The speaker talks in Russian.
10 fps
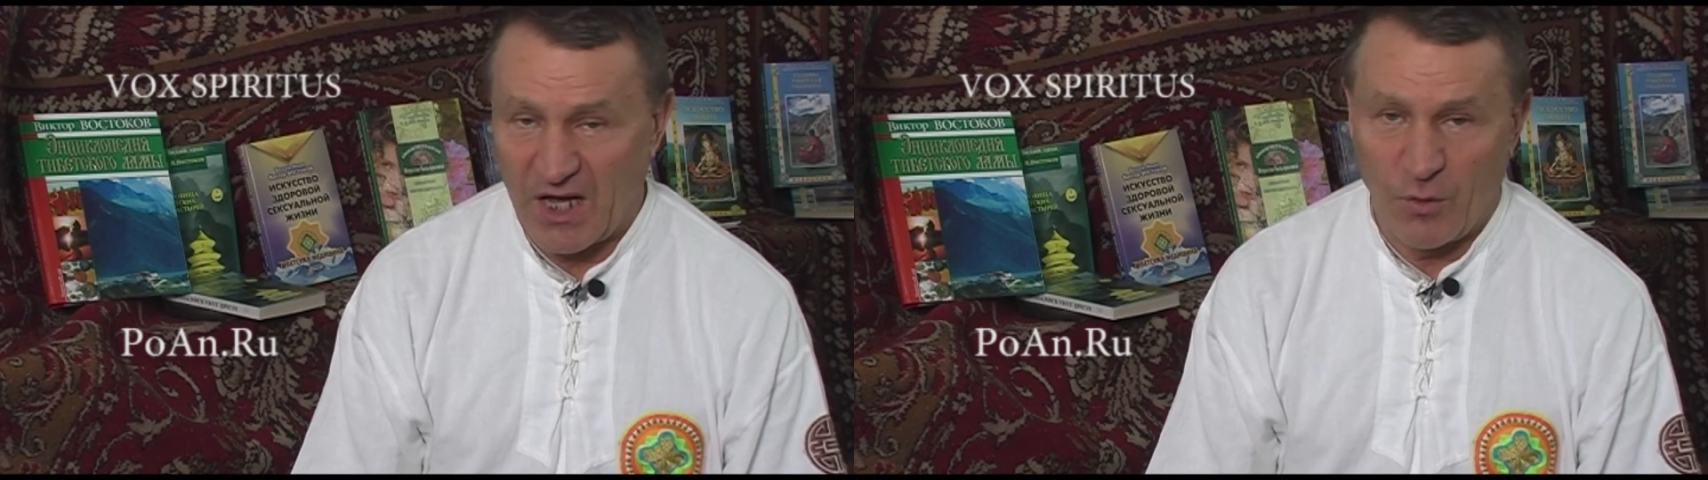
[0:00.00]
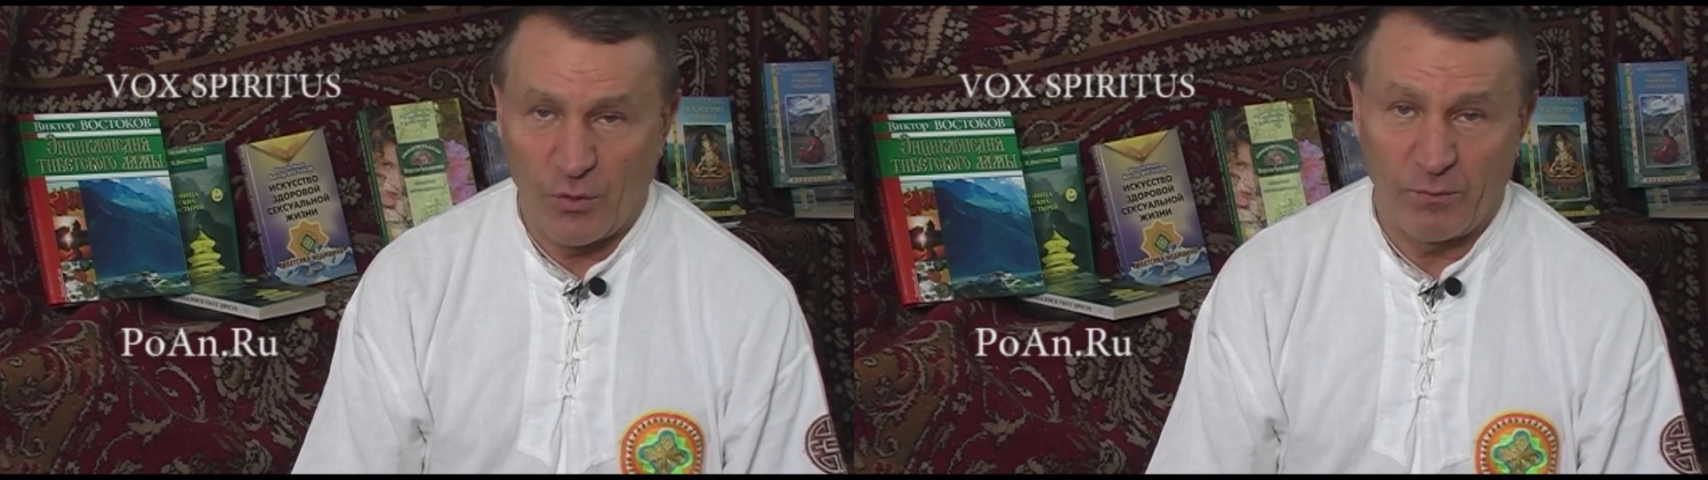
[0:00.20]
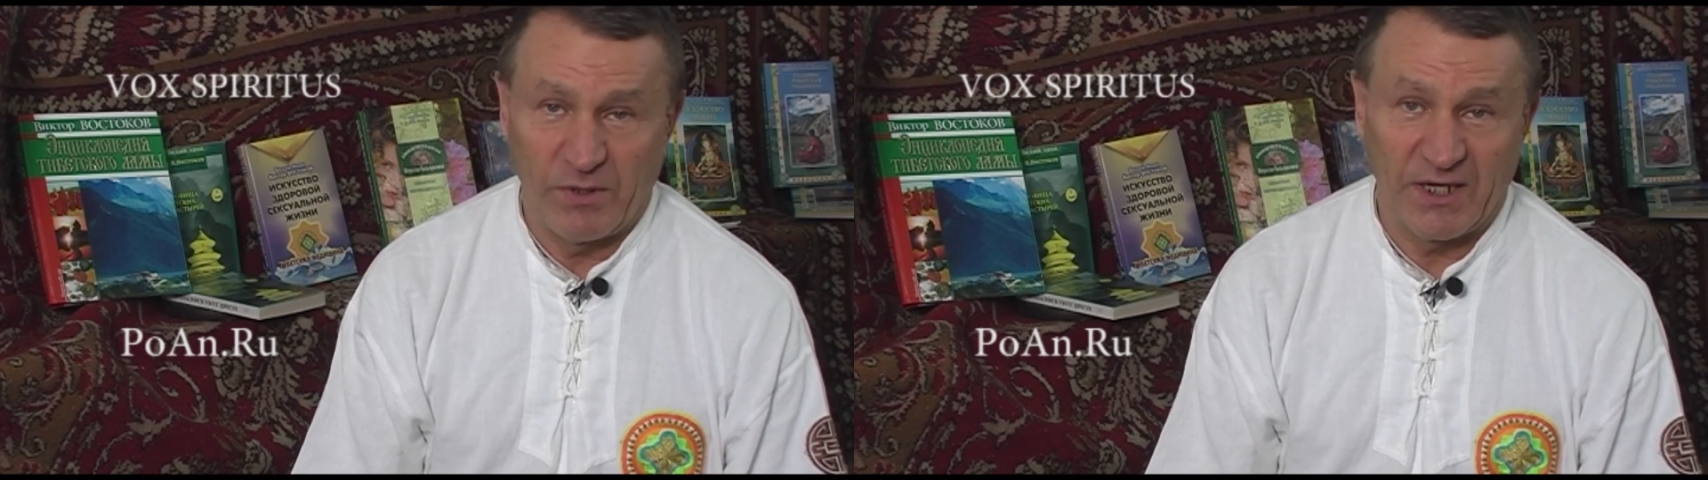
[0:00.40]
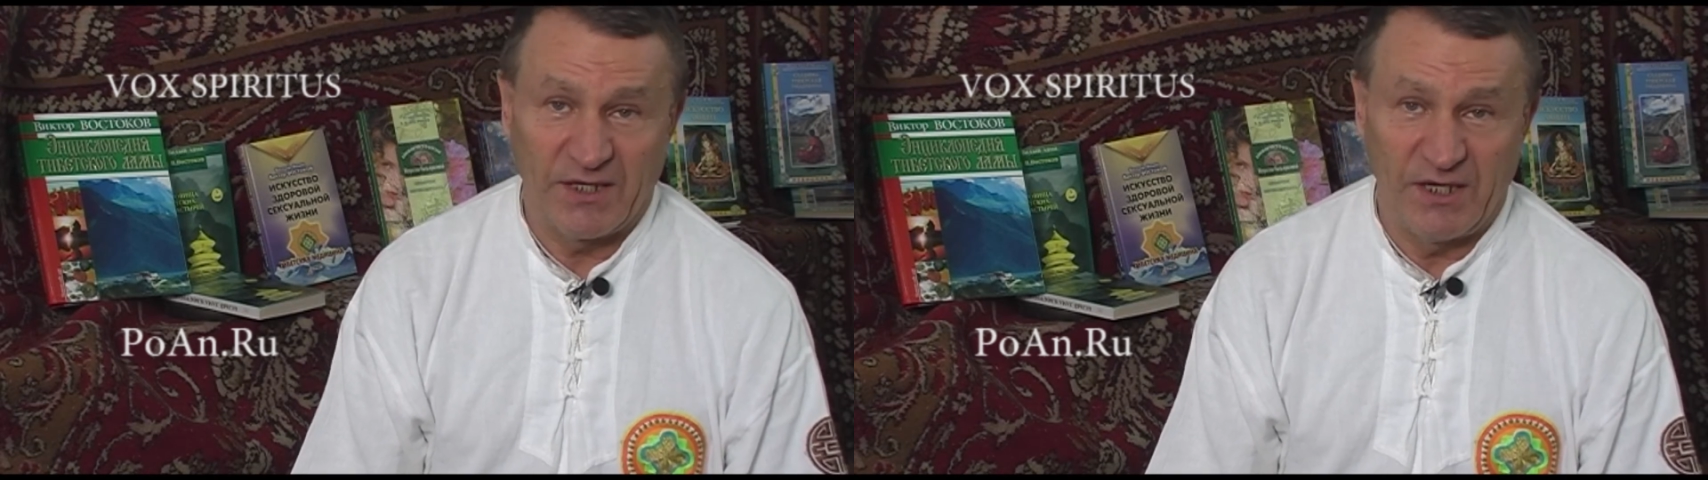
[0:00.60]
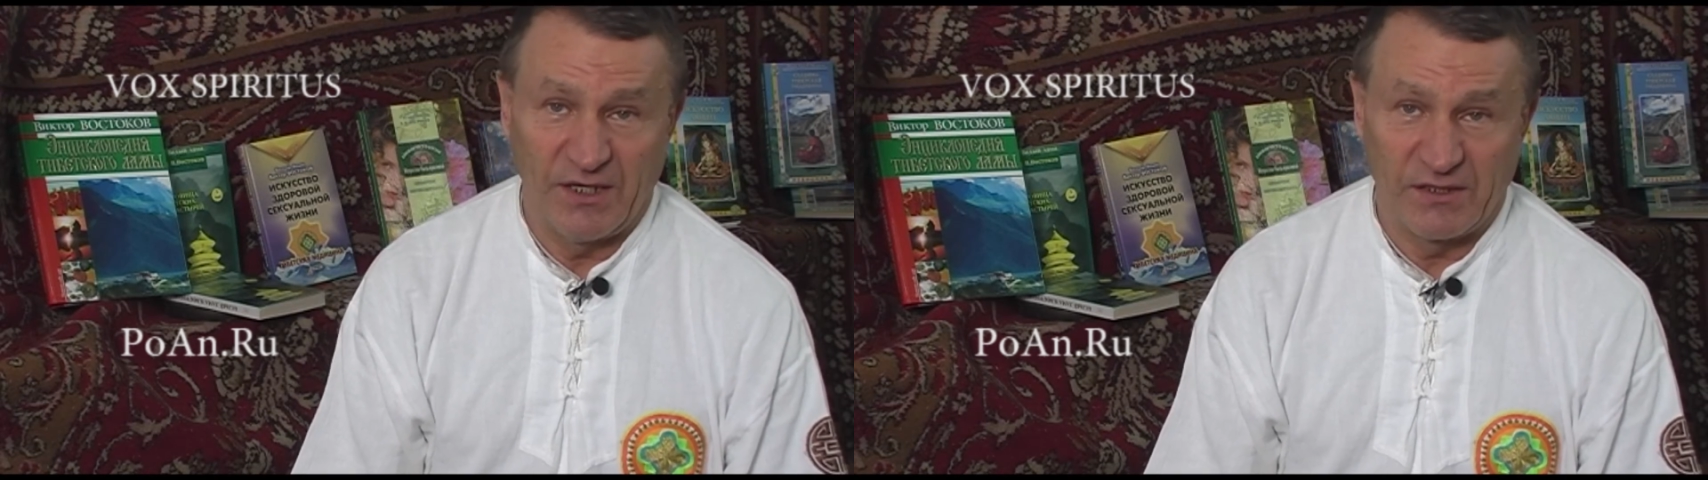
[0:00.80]
аура
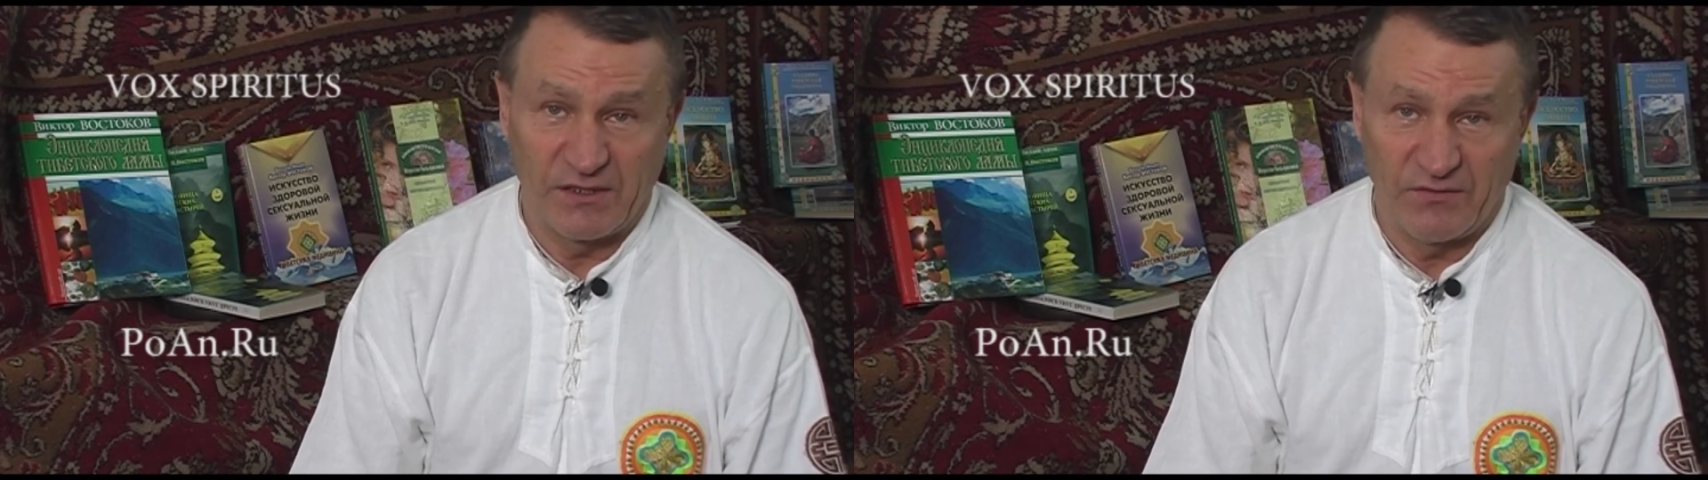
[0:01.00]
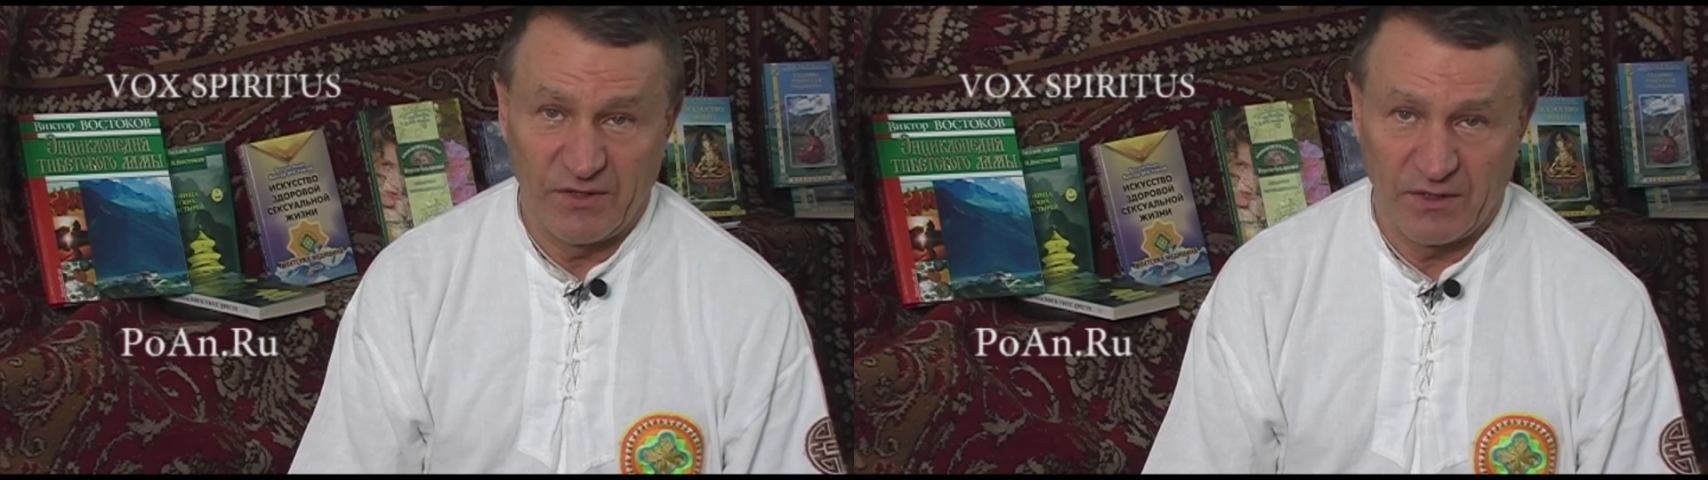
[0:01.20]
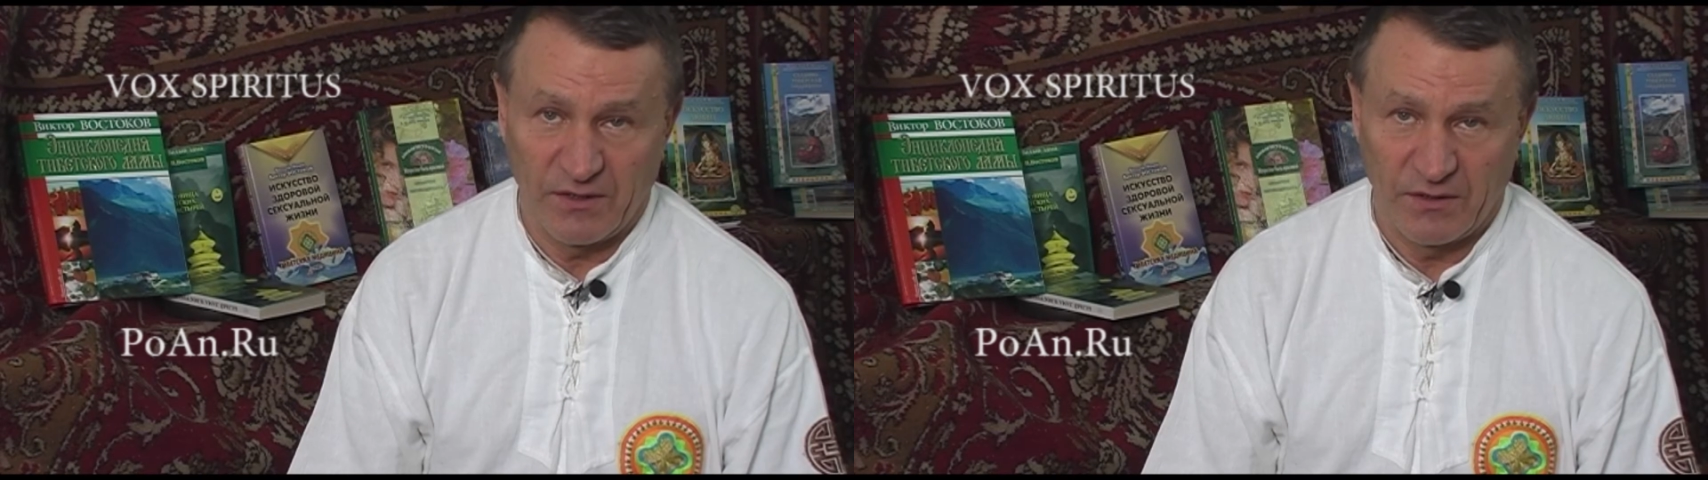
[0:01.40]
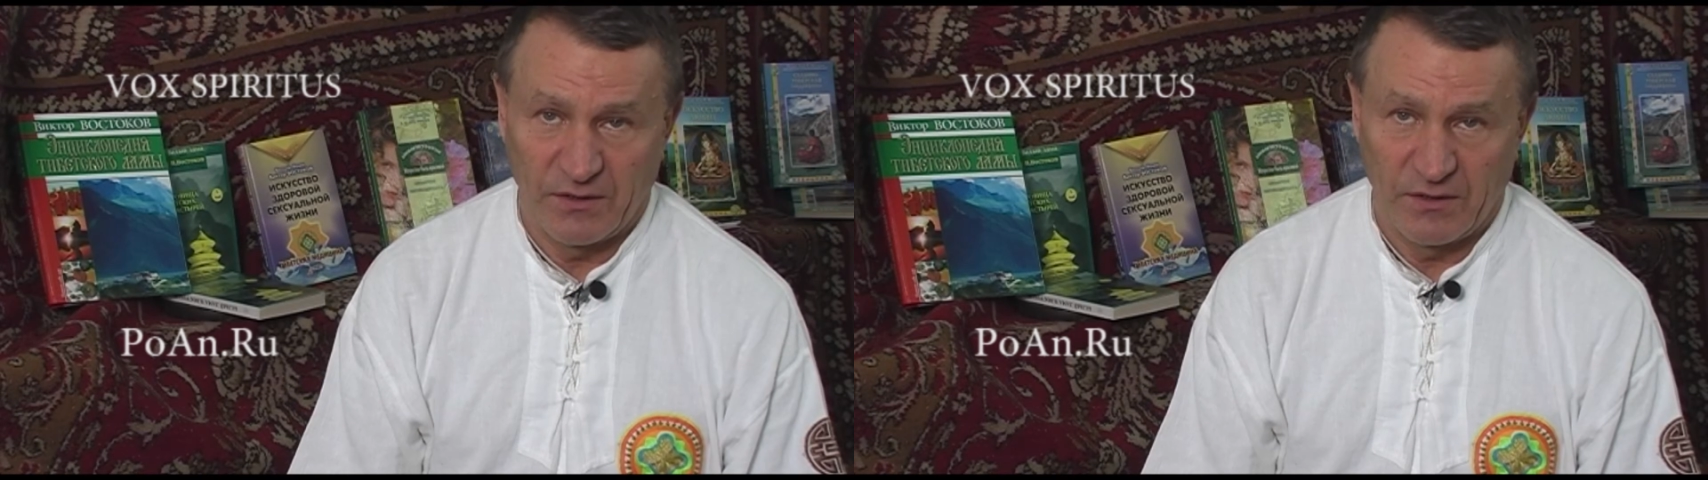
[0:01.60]
благоденствия.